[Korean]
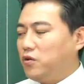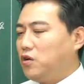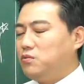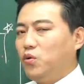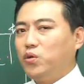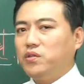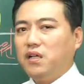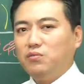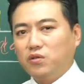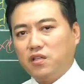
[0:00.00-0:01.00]
여러분
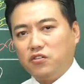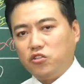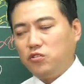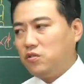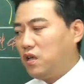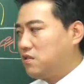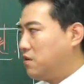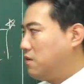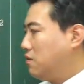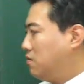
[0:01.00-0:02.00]
호텔 모텔
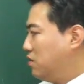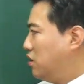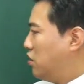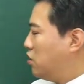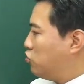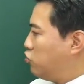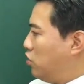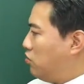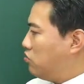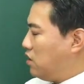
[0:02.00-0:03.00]
취득해서요
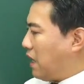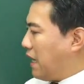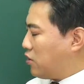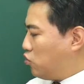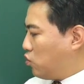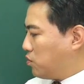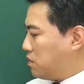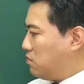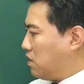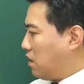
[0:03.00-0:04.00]
수익률이 아주
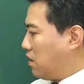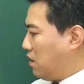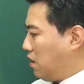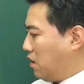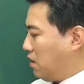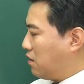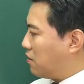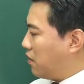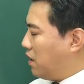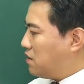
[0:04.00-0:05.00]
높습니다. 아,
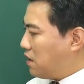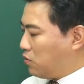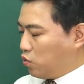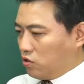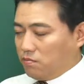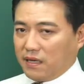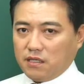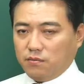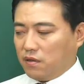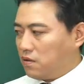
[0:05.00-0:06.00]
굉장히 돈을
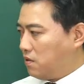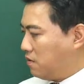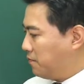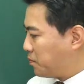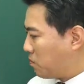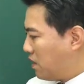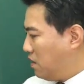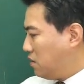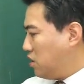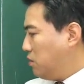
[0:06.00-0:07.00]
많이 벌어요.
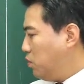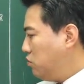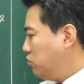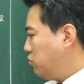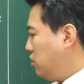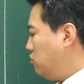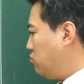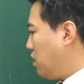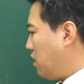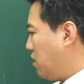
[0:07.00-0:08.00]
기본
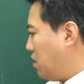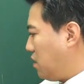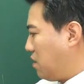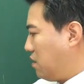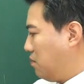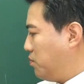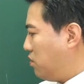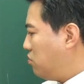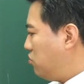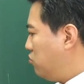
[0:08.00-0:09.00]
수익률에 아,
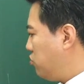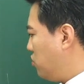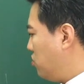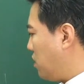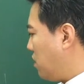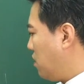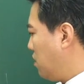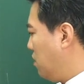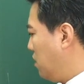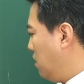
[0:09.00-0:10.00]
평균 수익률에
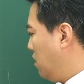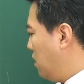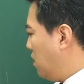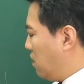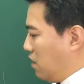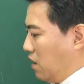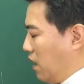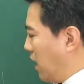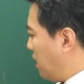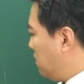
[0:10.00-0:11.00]

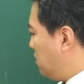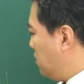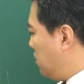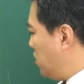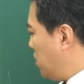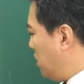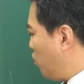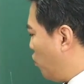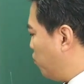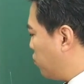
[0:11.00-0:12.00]
한
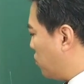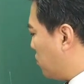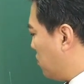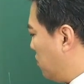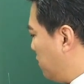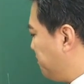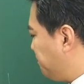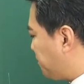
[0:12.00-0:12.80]
15%를